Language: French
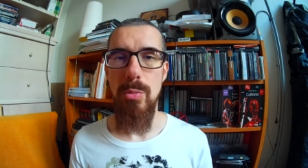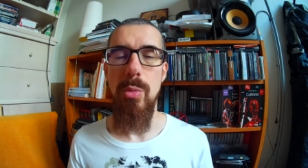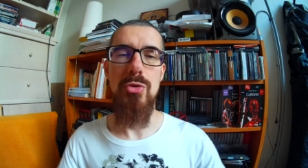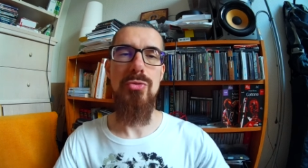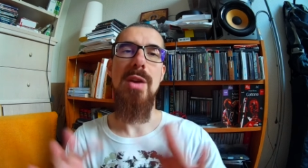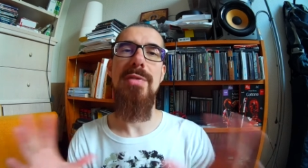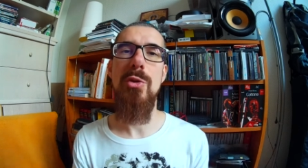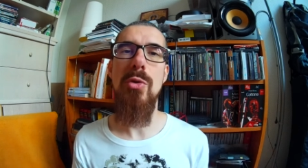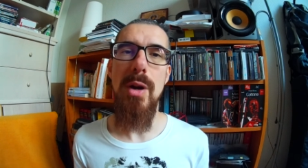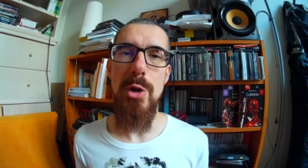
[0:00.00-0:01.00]
Bon, je vous la fais
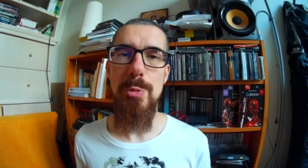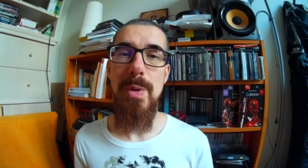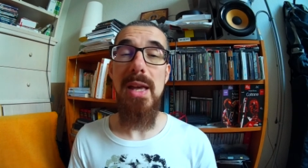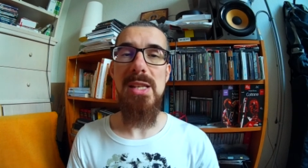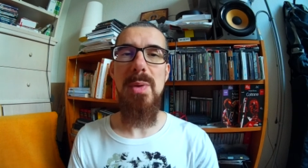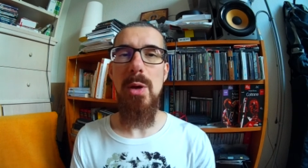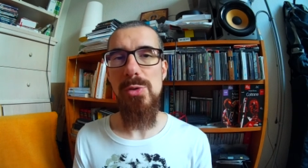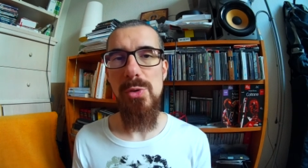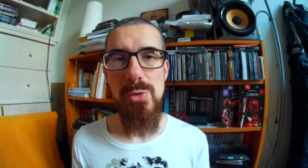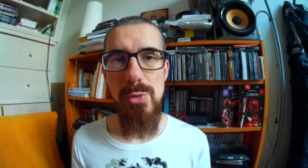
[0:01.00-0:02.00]
court, hein, je ne suis pas expert en
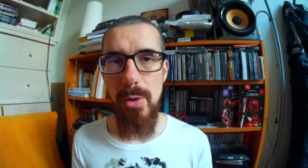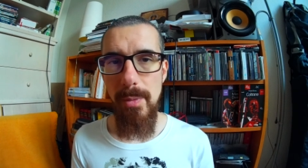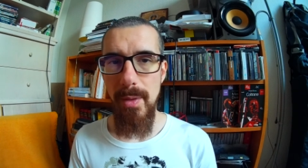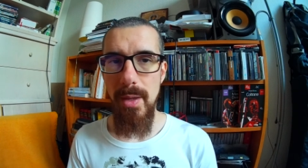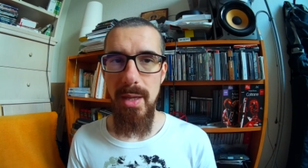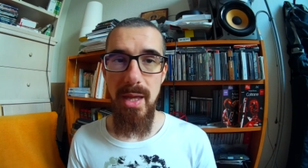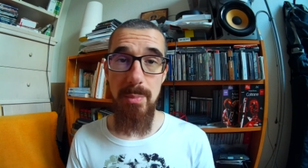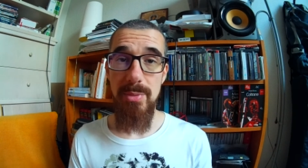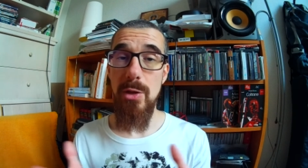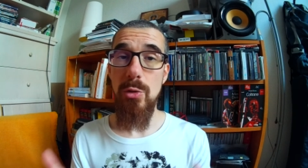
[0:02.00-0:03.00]
sciences dures, et
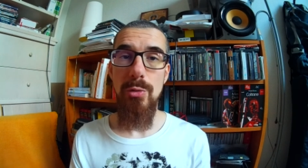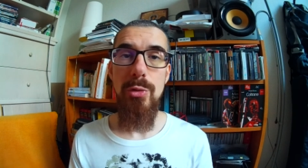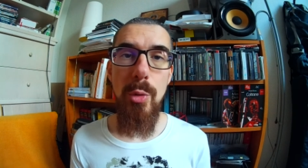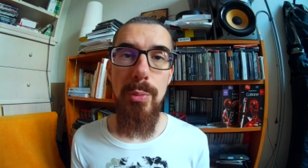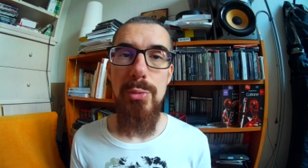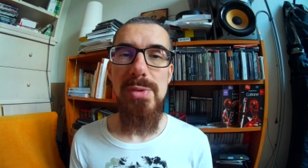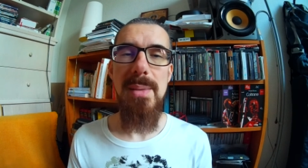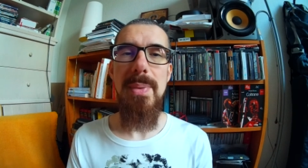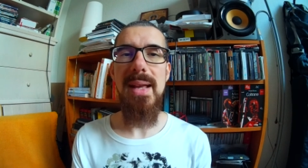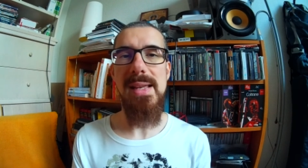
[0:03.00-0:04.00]
peut-être que vous non plus, c'est
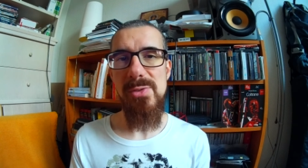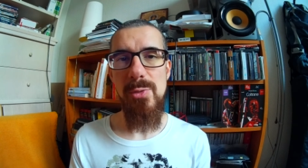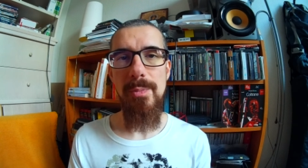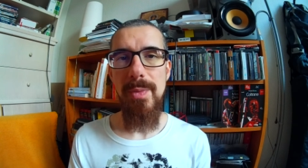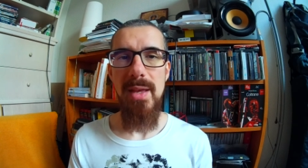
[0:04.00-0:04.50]
pas la question.